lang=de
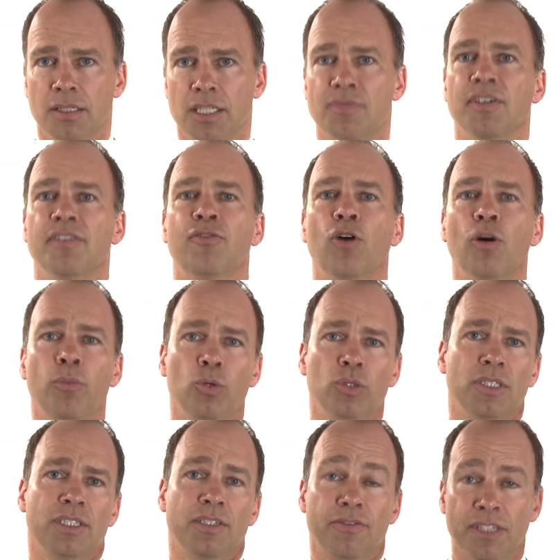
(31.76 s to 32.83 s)
Das war
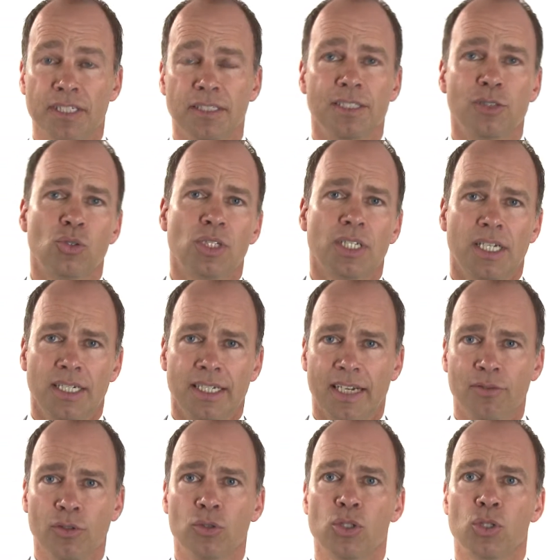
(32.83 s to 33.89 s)
Vorbote der vierten industriellen
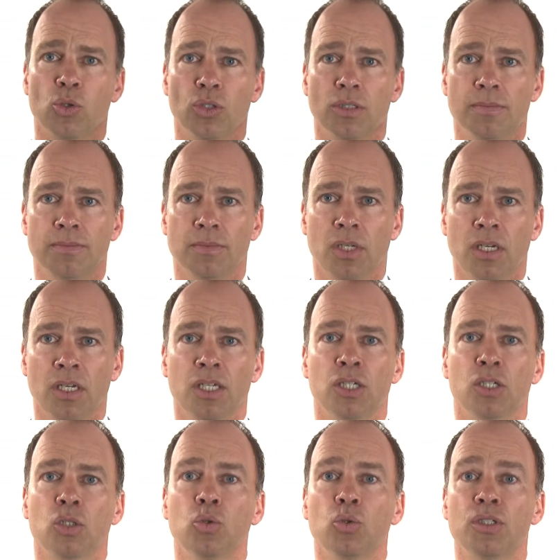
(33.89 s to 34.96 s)
Revolution,
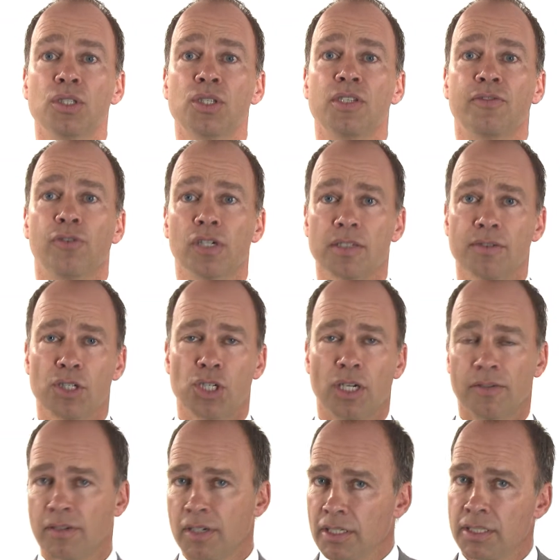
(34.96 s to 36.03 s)
nun ist sie
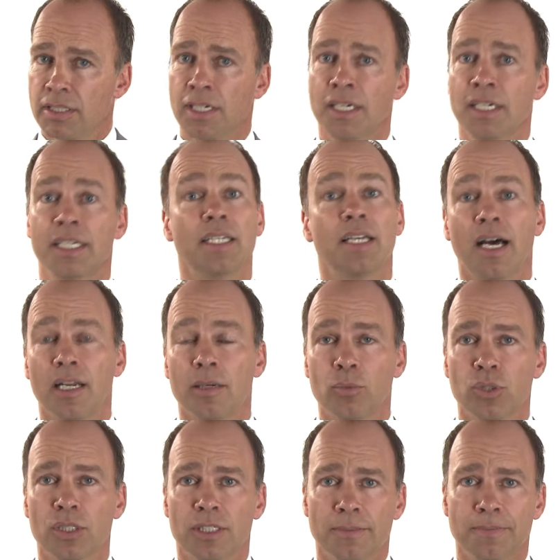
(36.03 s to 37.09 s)
volkswirtschaftlich in aller
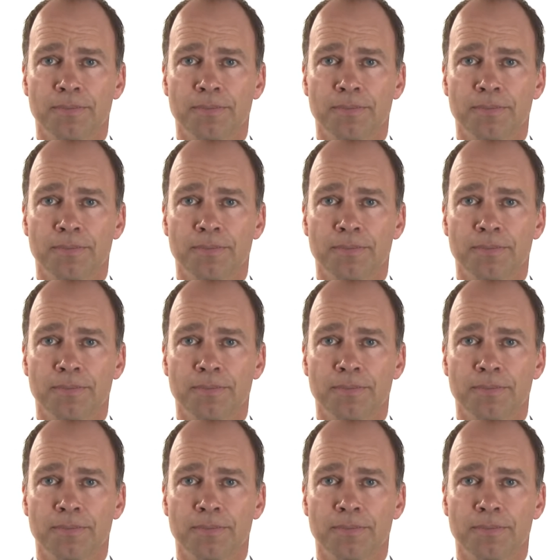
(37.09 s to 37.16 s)
Munde.